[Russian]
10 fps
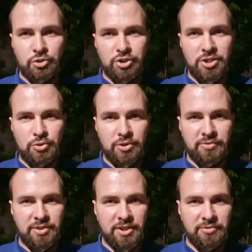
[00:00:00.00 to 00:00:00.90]
Отек
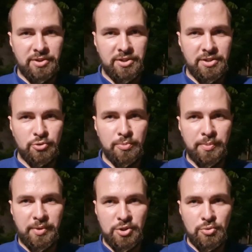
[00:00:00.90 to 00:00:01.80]
квинки верхней губы
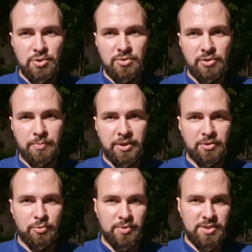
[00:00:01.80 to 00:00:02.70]
присутствовал,
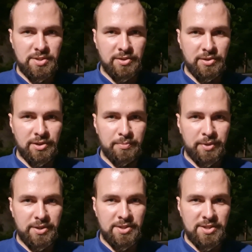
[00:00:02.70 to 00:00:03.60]
поэтому мы сделали
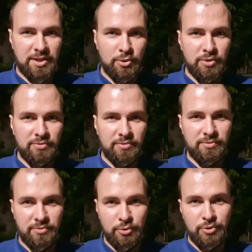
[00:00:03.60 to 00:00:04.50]
преднизолон
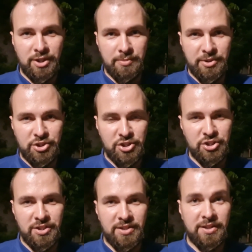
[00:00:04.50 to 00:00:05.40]

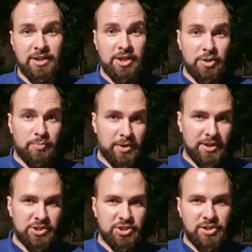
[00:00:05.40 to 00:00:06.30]
внутримышечно,
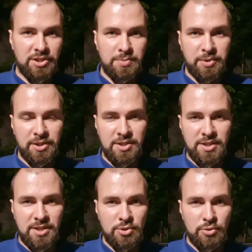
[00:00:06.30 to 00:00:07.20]
предложили
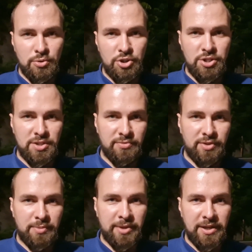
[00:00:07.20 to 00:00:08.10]
госпитализацию, чисто
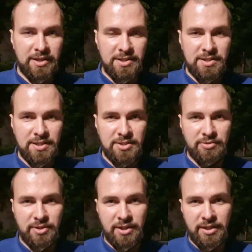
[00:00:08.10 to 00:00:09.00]
формально,
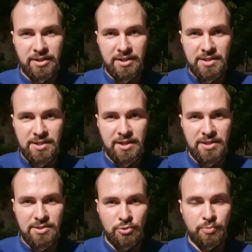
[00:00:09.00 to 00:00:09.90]
естественно, они
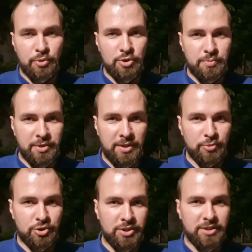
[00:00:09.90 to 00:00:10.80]
отказались, ну, просто
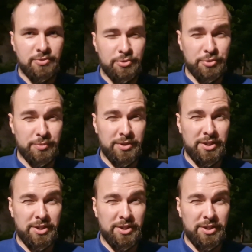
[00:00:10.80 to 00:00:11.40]
потому что это, в общем-то,